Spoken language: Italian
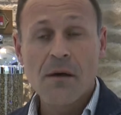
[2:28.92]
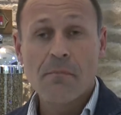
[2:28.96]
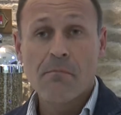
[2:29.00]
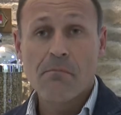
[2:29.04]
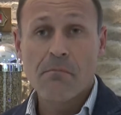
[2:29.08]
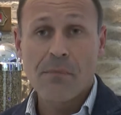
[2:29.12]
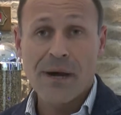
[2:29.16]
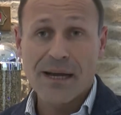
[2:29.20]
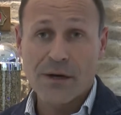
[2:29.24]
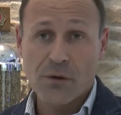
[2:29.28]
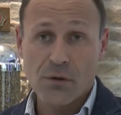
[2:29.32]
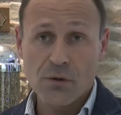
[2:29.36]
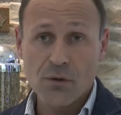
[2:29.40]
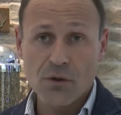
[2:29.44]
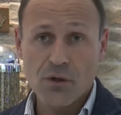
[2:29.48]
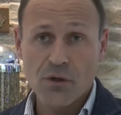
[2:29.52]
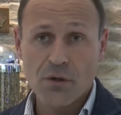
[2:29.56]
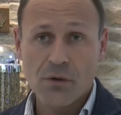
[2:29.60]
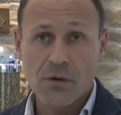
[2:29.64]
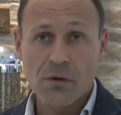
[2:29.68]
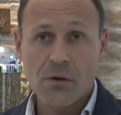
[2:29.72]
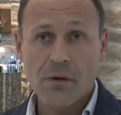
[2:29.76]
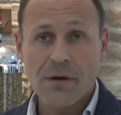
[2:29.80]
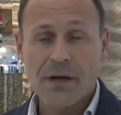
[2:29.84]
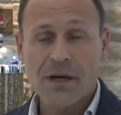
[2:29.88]
ma non
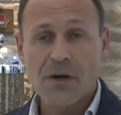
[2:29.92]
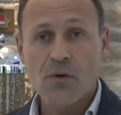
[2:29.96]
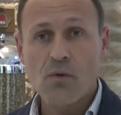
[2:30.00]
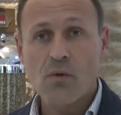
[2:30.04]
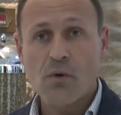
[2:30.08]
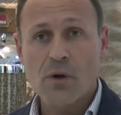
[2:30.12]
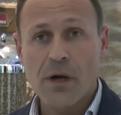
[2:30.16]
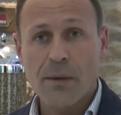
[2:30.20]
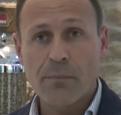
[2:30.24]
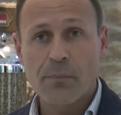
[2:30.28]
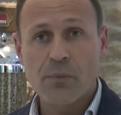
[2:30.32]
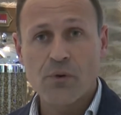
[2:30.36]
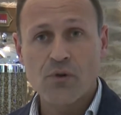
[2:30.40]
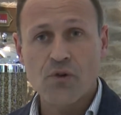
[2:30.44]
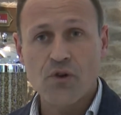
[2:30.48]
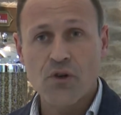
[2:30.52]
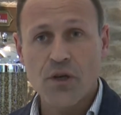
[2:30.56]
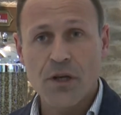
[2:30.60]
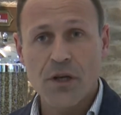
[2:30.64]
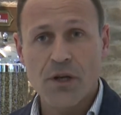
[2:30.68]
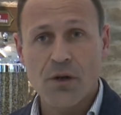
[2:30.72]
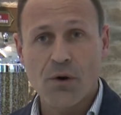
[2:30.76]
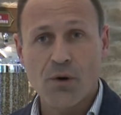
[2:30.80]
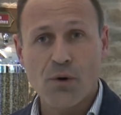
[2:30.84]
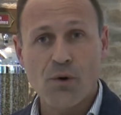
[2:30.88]
solo, anche un
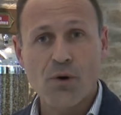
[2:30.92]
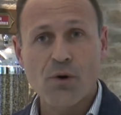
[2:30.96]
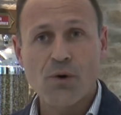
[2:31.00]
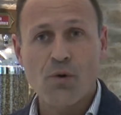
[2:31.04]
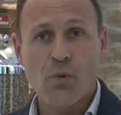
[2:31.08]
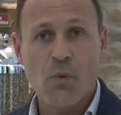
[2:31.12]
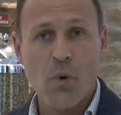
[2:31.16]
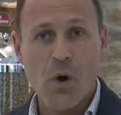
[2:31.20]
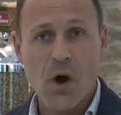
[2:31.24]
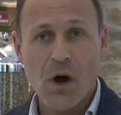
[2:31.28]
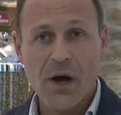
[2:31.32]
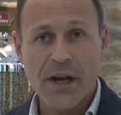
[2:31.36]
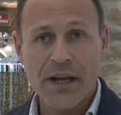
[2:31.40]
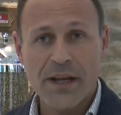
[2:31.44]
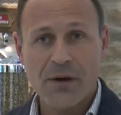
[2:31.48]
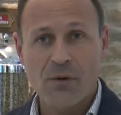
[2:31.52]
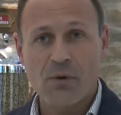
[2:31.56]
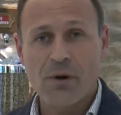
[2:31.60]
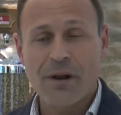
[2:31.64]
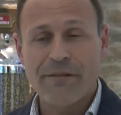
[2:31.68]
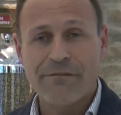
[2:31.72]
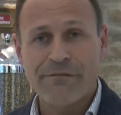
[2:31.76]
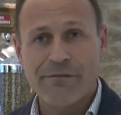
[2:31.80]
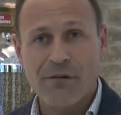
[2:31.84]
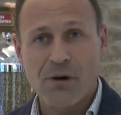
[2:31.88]
cappuccino col cuore,
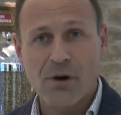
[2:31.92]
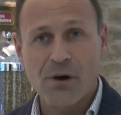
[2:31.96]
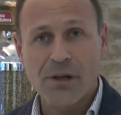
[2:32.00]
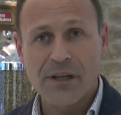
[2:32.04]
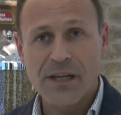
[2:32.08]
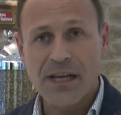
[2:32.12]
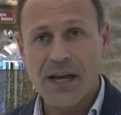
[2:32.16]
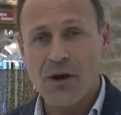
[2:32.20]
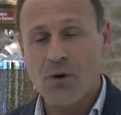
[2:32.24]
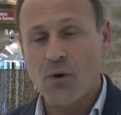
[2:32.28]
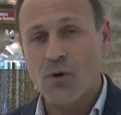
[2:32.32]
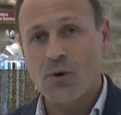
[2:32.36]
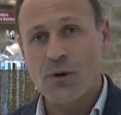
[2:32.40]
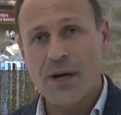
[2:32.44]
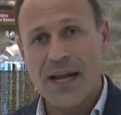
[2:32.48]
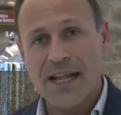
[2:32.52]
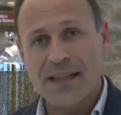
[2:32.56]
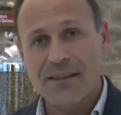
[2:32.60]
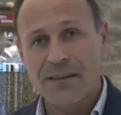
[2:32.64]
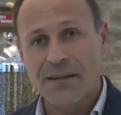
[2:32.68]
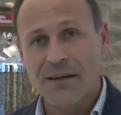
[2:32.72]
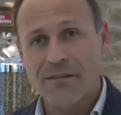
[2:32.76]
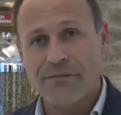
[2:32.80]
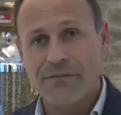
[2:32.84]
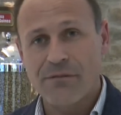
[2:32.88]
con la foglia o con
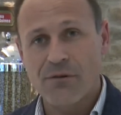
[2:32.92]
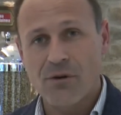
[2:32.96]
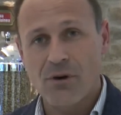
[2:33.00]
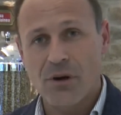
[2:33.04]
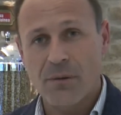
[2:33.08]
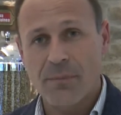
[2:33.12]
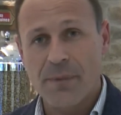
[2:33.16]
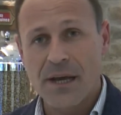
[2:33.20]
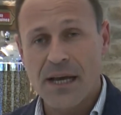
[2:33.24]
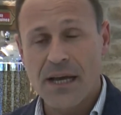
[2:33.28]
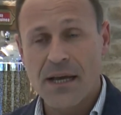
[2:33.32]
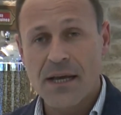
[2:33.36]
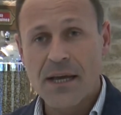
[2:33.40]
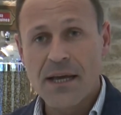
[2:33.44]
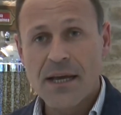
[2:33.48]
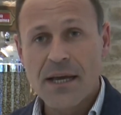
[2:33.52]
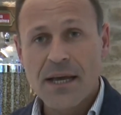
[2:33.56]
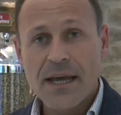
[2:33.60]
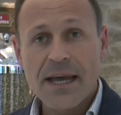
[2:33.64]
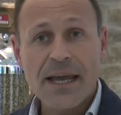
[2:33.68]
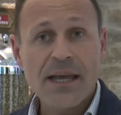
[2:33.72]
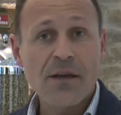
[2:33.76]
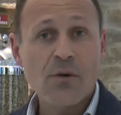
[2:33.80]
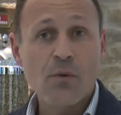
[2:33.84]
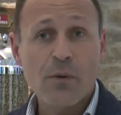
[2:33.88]
altre
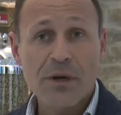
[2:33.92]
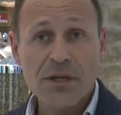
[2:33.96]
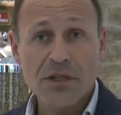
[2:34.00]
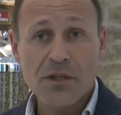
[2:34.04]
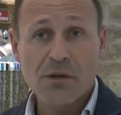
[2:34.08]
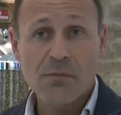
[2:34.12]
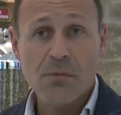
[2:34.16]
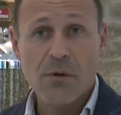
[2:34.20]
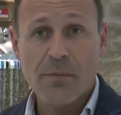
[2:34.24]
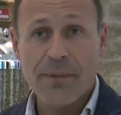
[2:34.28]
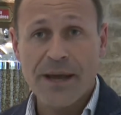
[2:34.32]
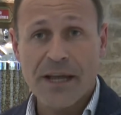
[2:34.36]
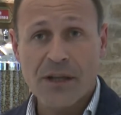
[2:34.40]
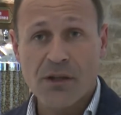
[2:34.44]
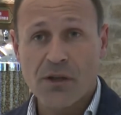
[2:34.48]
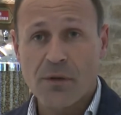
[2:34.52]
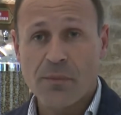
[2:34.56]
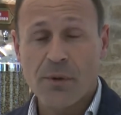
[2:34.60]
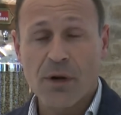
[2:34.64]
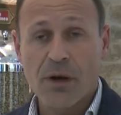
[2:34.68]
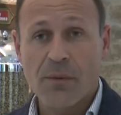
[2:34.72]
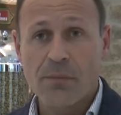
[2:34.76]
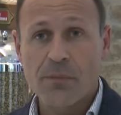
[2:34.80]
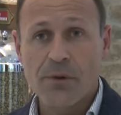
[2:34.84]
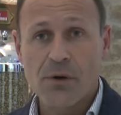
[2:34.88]
forme e in questo momento
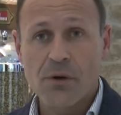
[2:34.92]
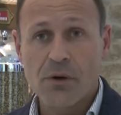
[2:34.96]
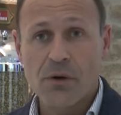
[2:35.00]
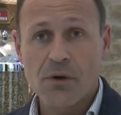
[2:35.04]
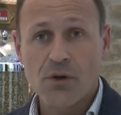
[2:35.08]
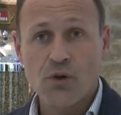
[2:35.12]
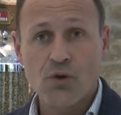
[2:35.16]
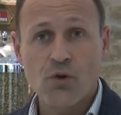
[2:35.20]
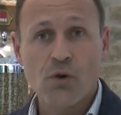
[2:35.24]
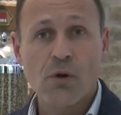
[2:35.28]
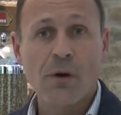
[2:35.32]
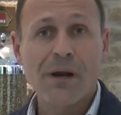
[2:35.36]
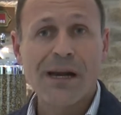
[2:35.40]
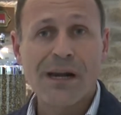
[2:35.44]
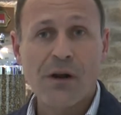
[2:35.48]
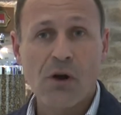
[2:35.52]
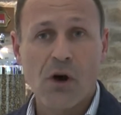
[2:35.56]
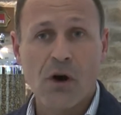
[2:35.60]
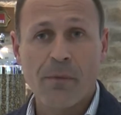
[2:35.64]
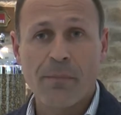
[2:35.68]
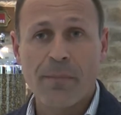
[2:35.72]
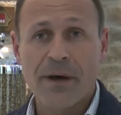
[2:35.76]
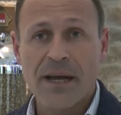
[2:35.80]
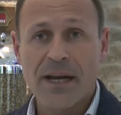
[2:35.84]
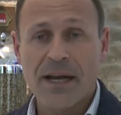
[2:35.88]
proprio sono
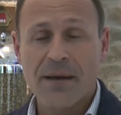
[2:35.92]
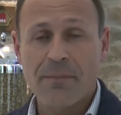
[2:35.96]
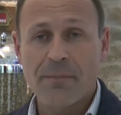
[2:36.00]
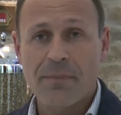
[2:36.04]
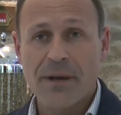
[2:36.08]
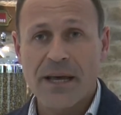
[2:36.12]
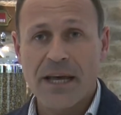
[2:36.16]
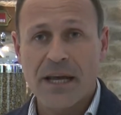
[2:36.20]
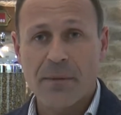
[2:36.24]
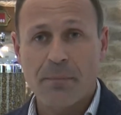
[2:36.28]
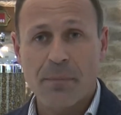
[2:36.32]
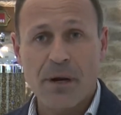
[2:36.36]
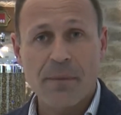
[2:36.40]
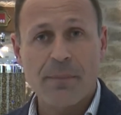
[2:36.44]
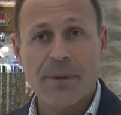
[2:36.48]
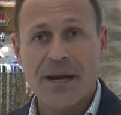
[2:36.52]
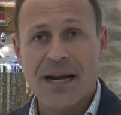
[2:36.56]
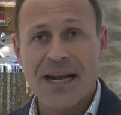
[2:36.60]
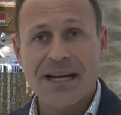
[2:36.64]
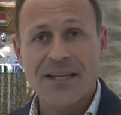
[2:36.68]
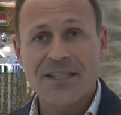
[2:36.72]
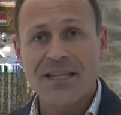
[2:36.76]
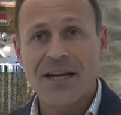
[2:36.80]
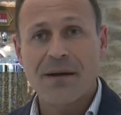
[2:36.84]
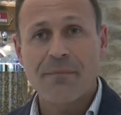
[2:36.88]
all'opera per
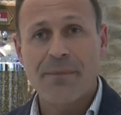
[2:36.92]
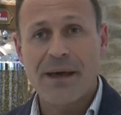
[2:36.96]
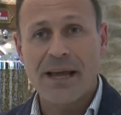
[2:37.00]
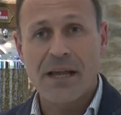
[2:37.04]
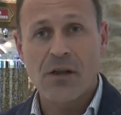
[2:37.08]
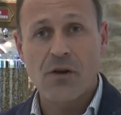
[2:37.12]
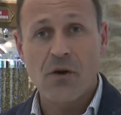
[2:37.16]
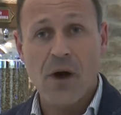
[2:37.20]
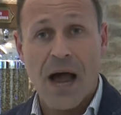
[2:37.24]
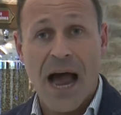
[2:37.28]
prepararsi al meglio